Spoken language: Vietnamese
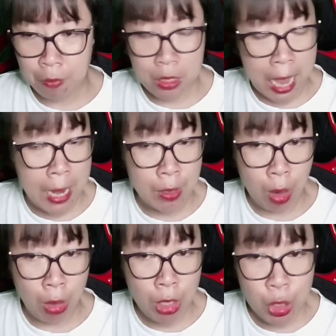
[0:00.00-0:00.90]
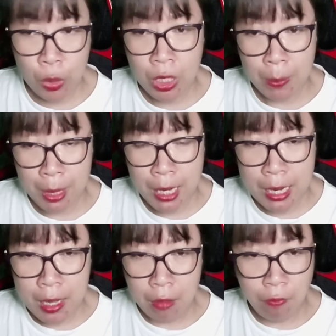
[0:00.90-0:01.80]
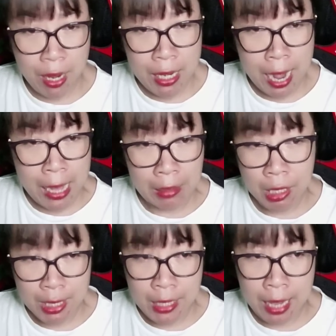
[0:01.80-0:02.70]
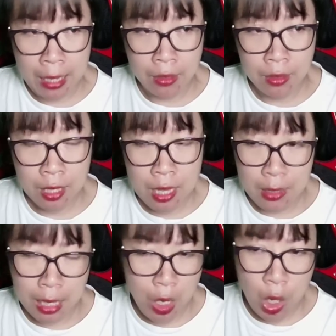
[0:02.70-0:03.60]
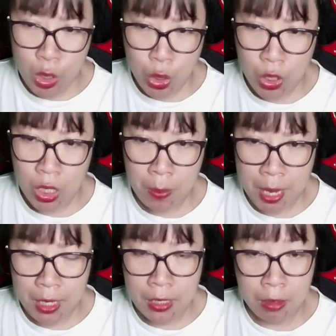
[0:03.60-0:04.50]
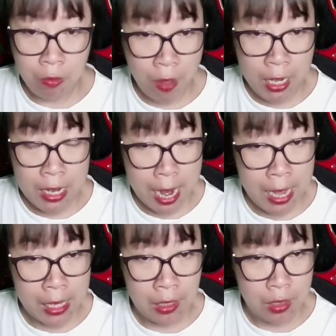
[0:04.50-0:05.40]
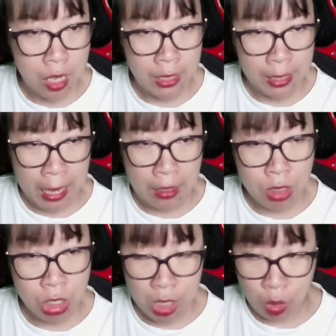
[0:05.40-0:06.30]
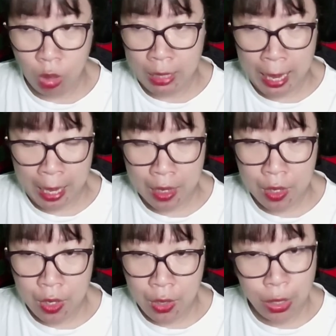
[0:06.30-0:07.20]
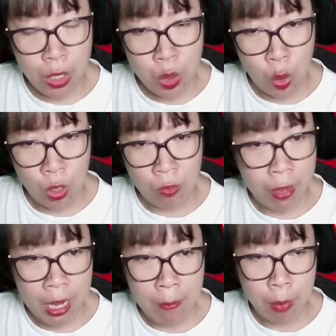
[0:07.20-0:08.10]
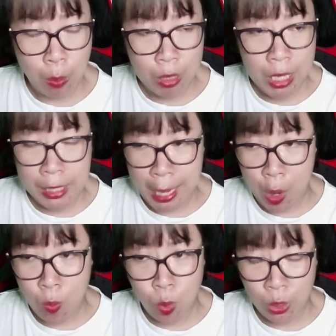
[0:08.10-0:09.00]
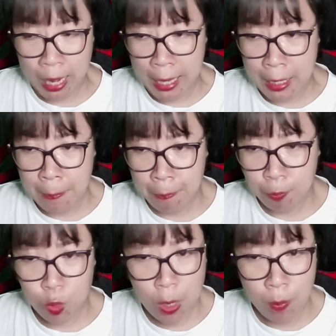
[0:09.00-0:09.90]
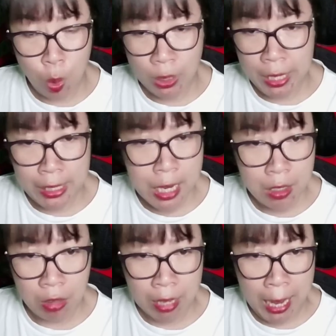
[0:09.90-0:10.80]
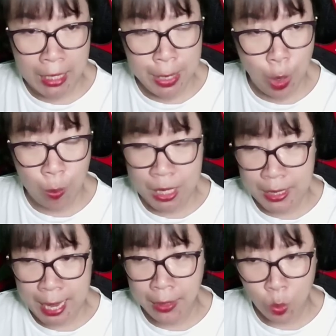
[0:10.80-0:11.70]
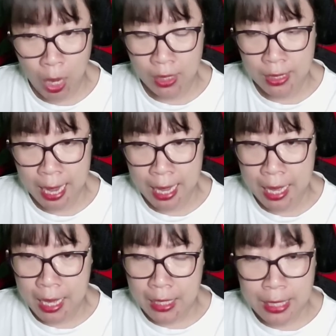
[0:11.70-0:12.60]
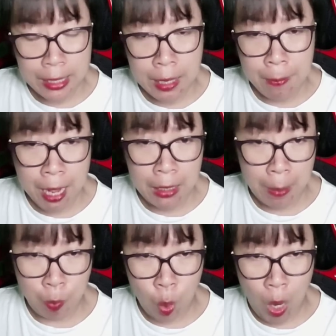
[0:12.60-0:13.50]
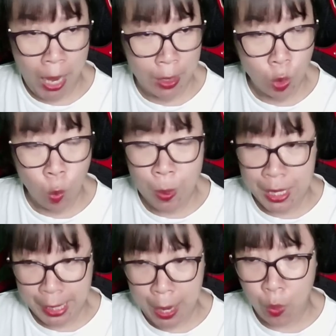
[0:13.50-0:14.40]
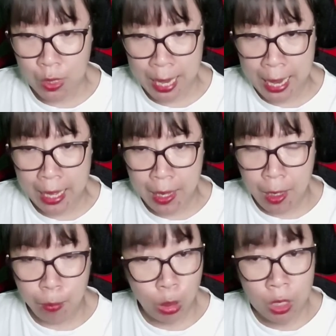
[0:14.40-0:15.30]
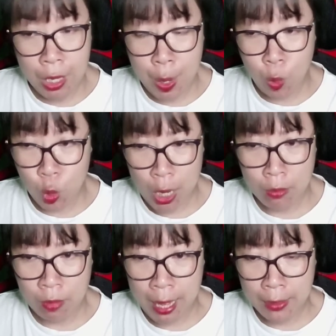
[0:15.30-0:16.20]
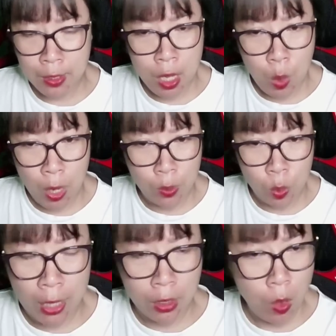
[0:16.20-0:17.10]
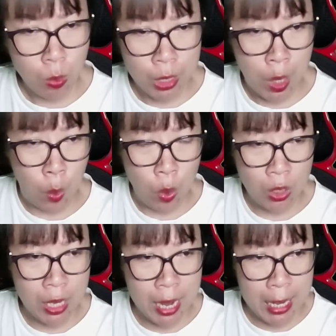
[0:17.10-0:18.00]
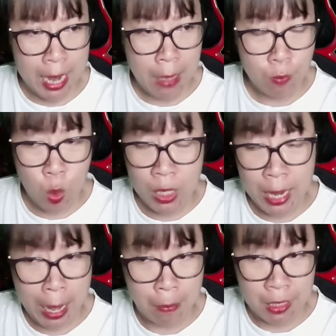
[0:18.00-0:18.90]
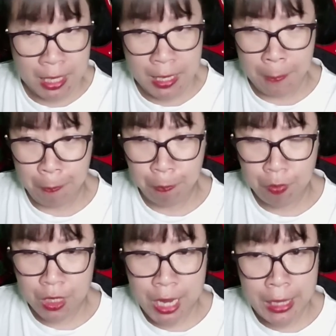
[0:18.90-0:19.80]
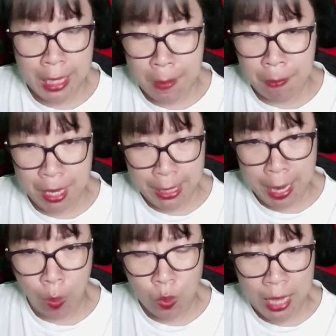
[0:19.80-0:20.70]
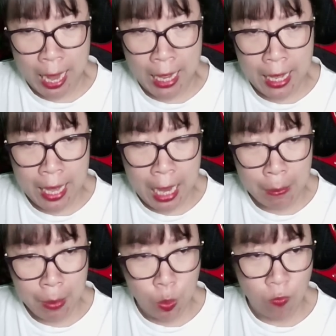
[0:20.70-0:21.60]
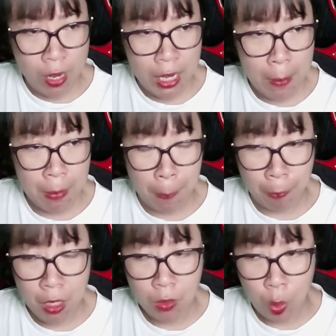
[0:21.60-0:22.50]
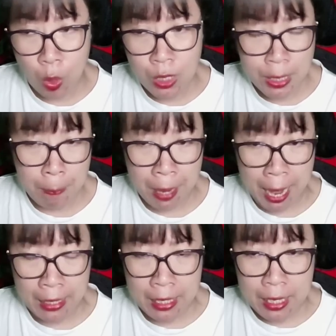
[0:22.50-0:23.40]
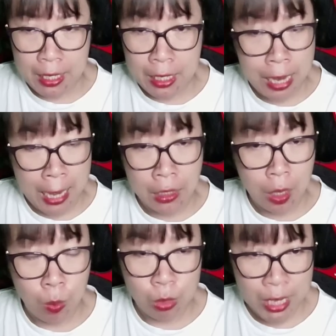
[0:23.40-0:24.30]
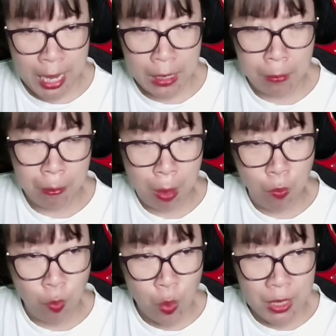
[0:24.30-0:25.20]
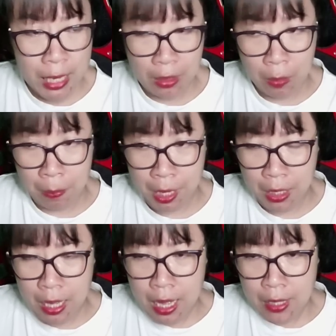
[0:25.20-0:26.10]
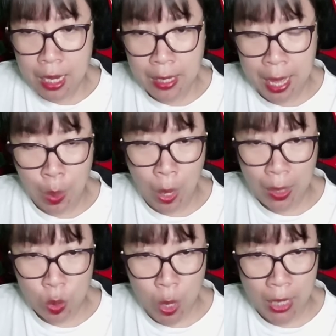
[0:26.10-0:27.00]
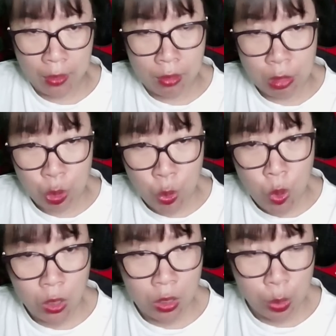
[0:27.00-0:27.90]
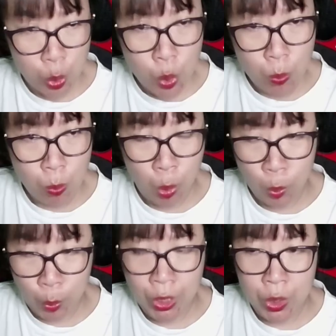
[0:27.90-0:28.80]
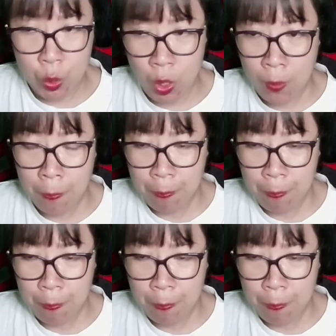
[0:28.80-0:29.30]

Ai nói cho ngươi biết, ván này ngươi sẽ thắng. Ta nói cho ngươi biết, ván này người thắng chỉ có ta. Nói rồi phan Lâm bỗng nhiên kéo một cái. Toàn bộ thịt trên ngực hắn đều bị xé toạc ra, trái tim đang đập của hắn cũng bị kéo ra. Mọi người đều choáng váng, hoàn không hiểu người này đang muốn làm gì. Trái tim bị kéo ra, ánh mắt của Phan Lâm lập tức tối sầm lại. Nhưng hắn không chết, máu phun ra từ miệng, thân thể loạn choạng từng chút, từng chút một quỳ xuống.